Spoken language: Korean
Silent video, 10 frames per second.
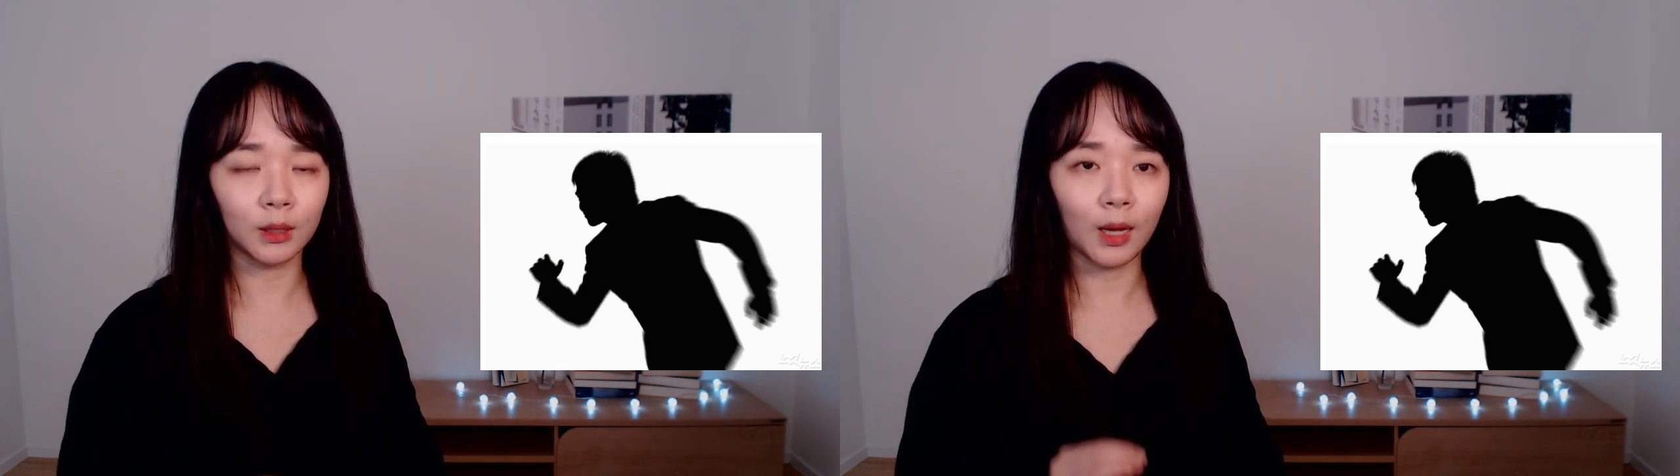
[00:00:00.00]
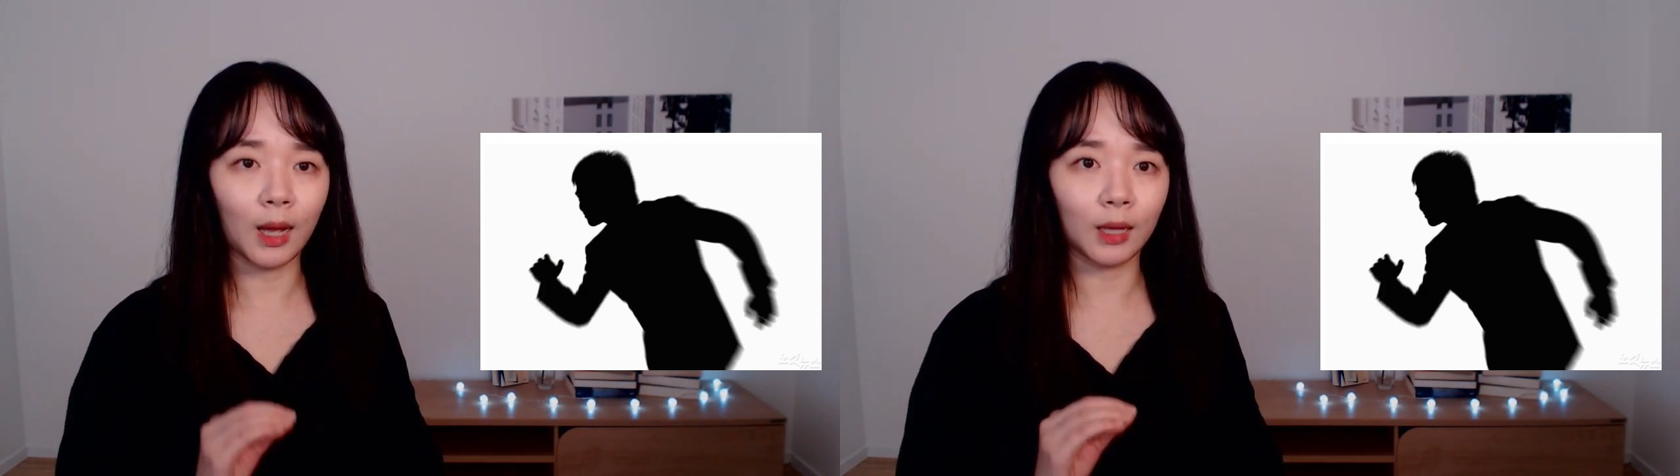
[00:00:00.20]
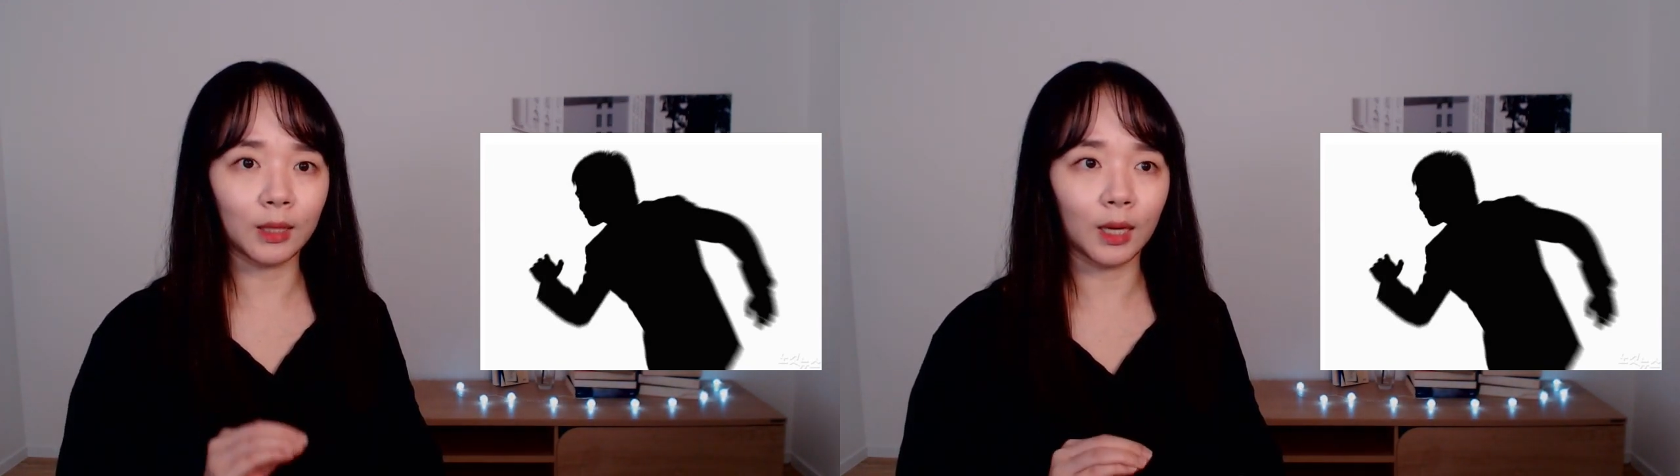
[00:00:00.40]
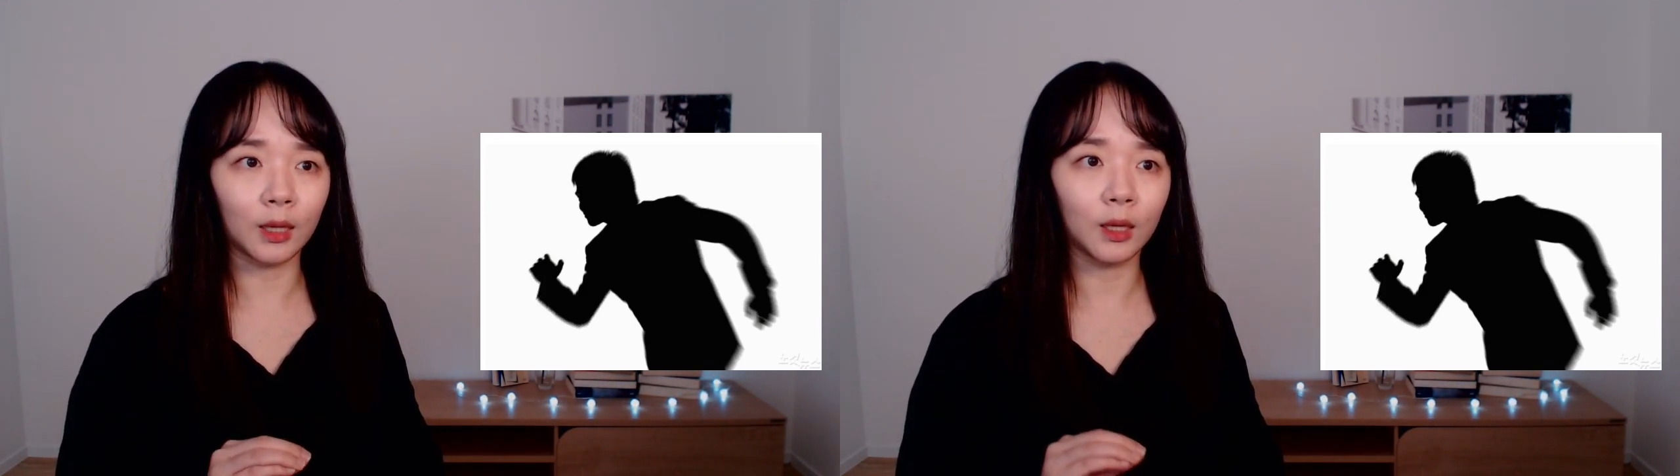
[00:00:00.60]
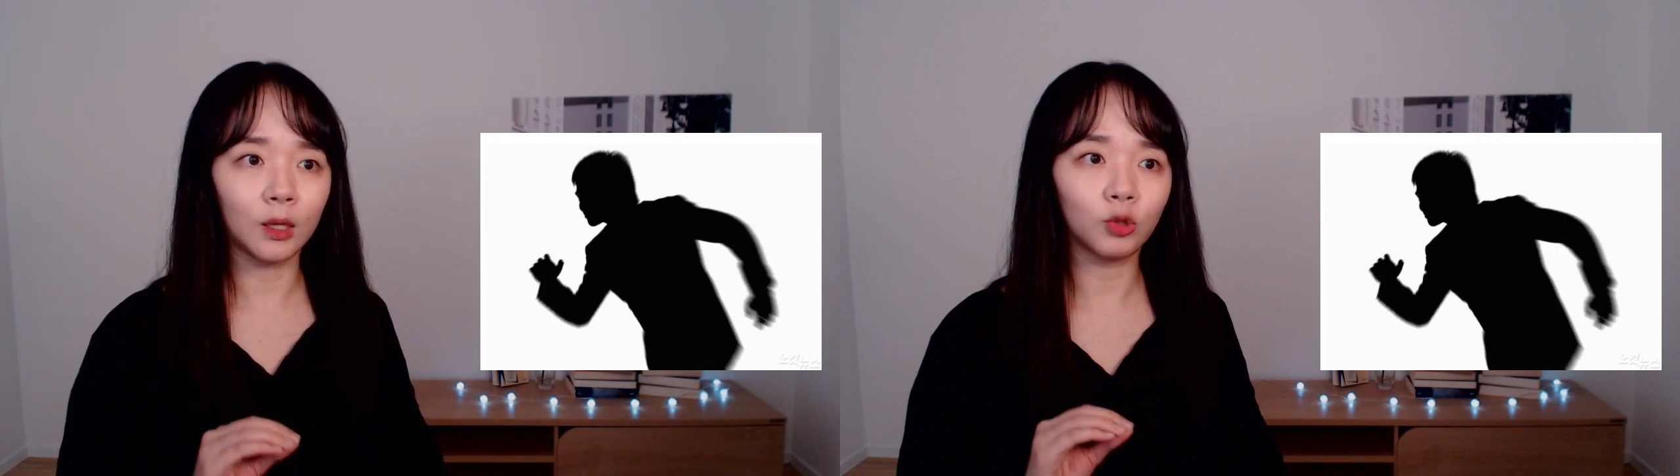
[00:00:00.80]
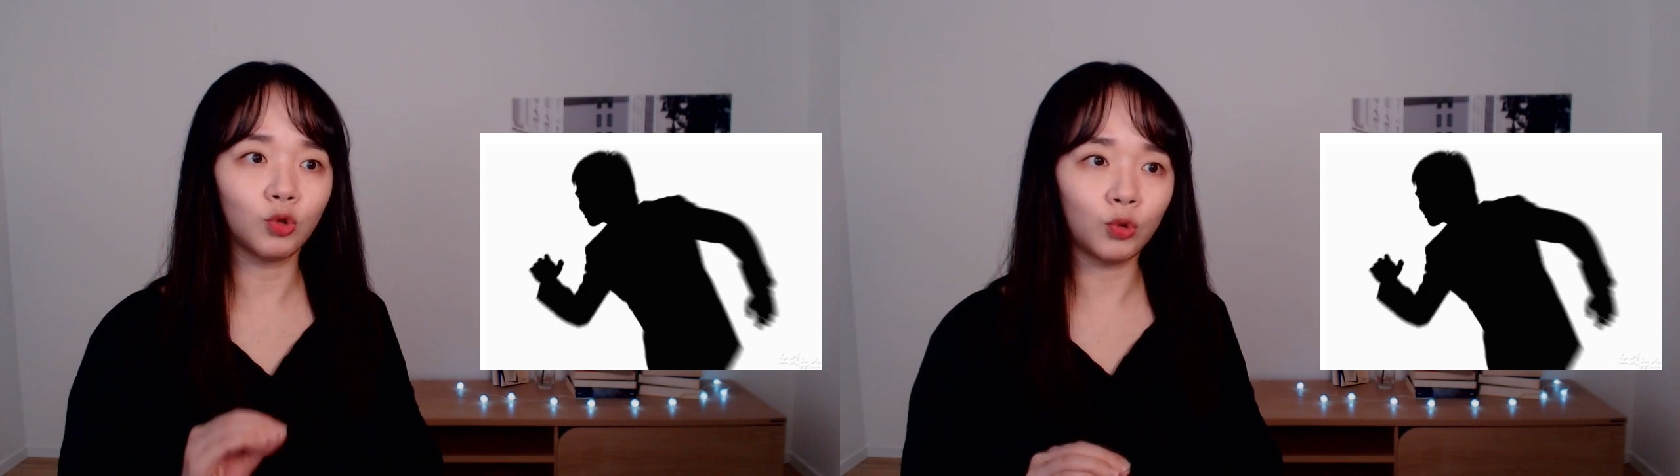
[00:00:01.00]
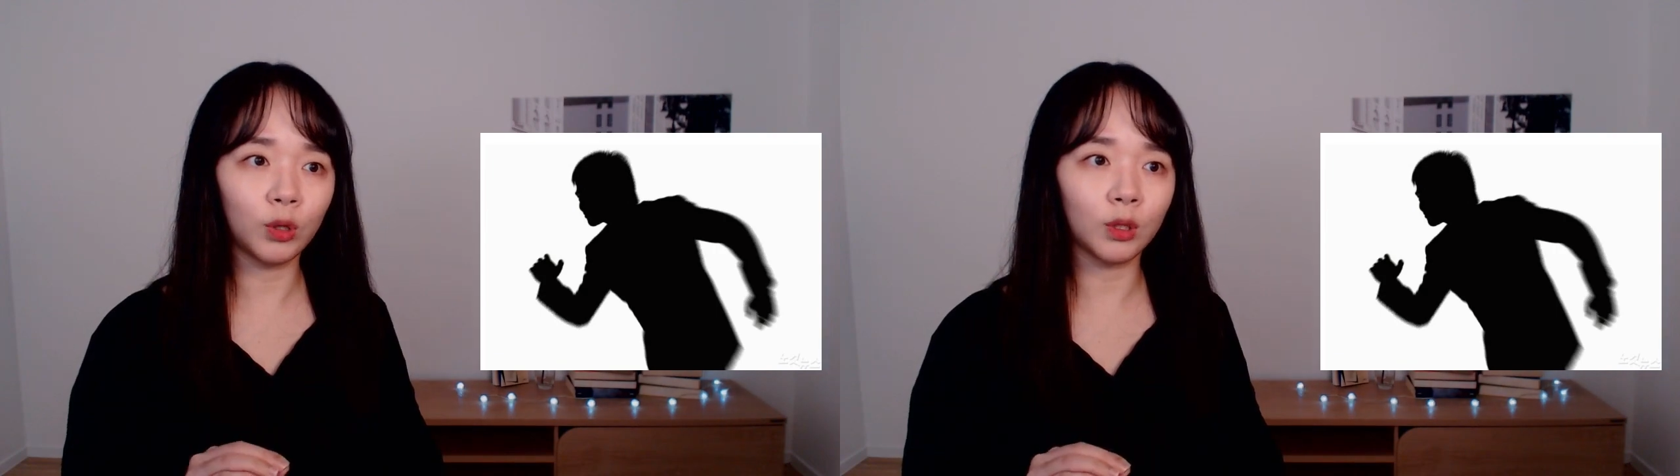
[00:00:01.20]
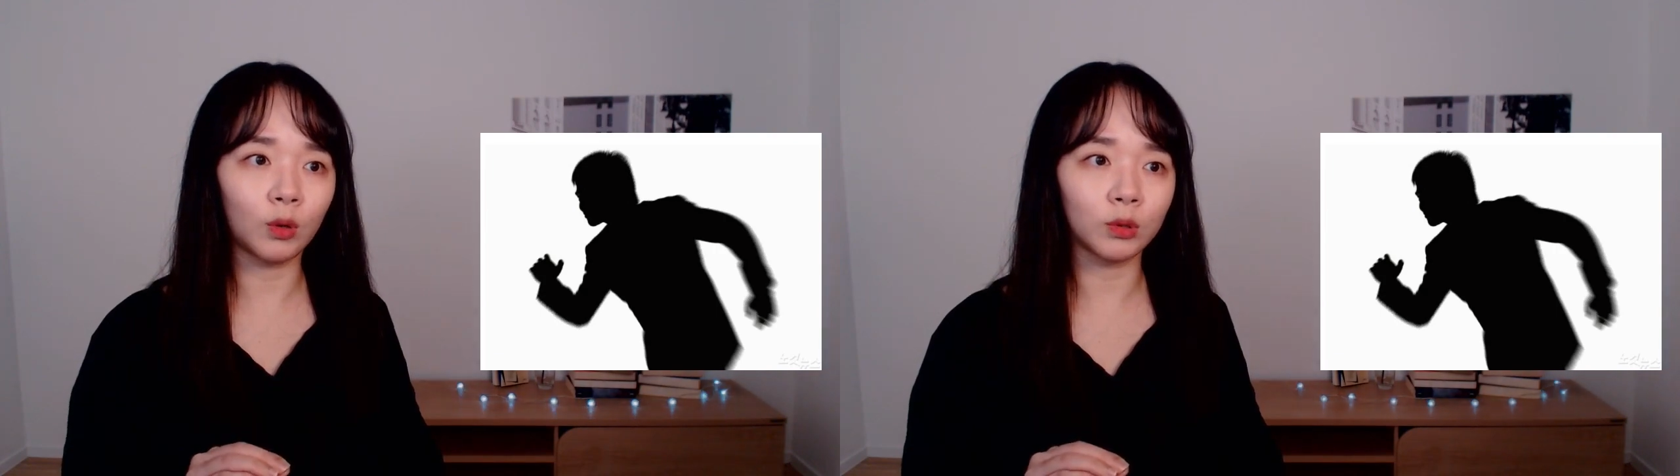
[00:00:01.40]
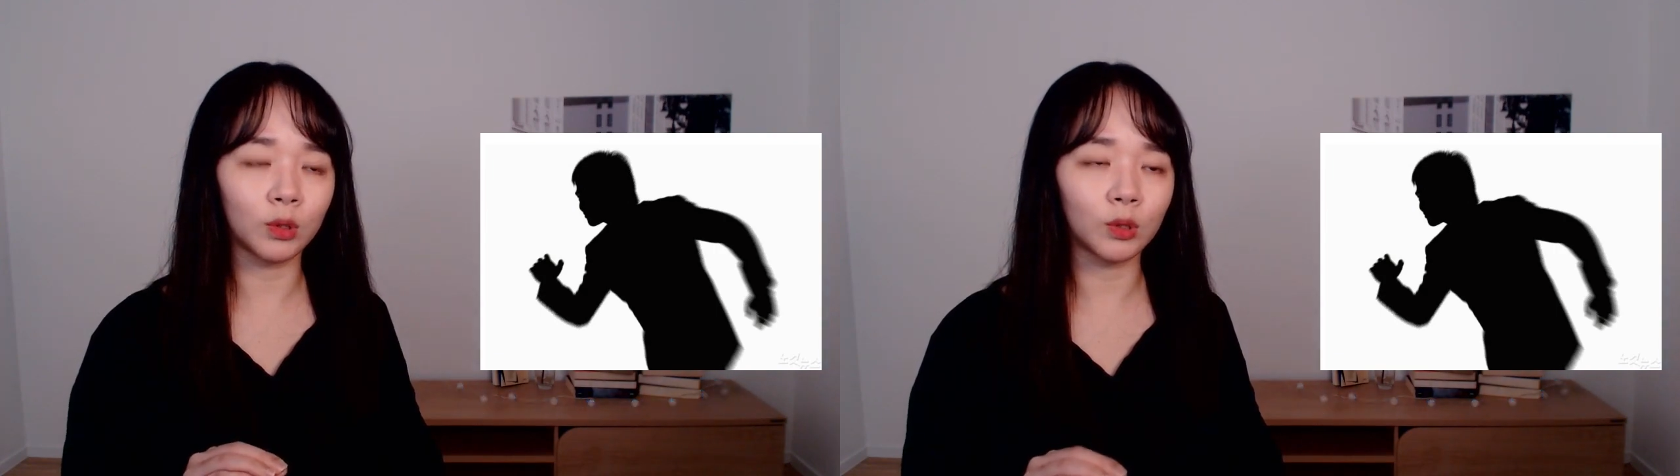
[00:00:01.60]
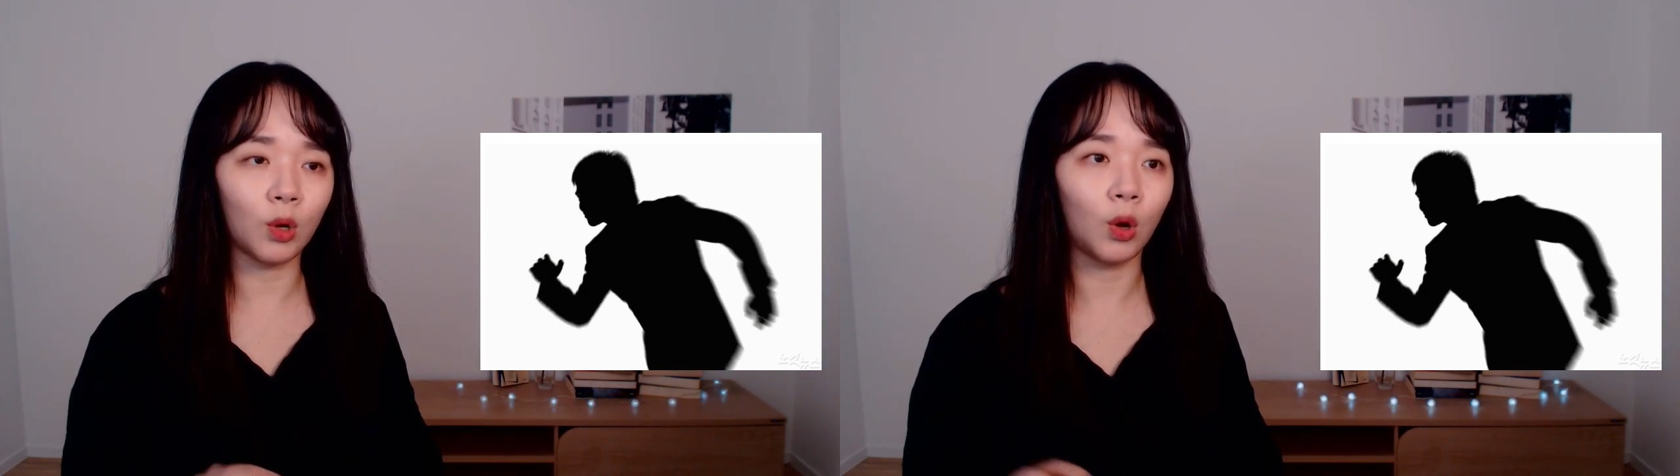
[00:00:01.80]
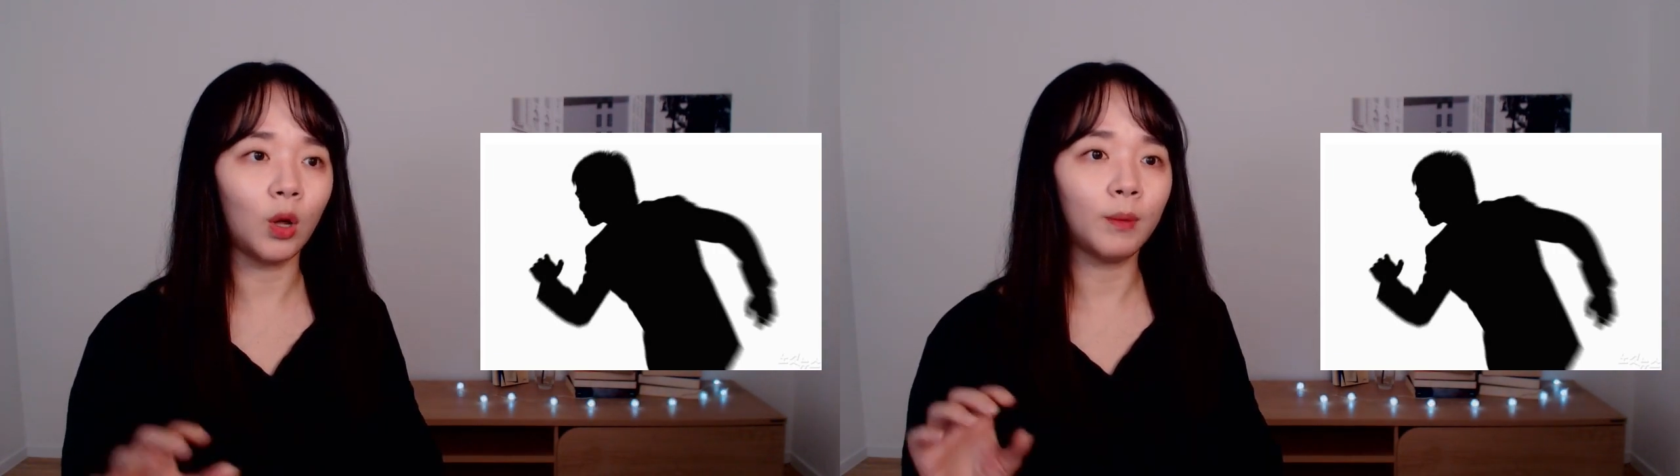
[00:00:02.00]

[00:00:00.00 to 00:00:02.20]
안양, 수원을 거쳐서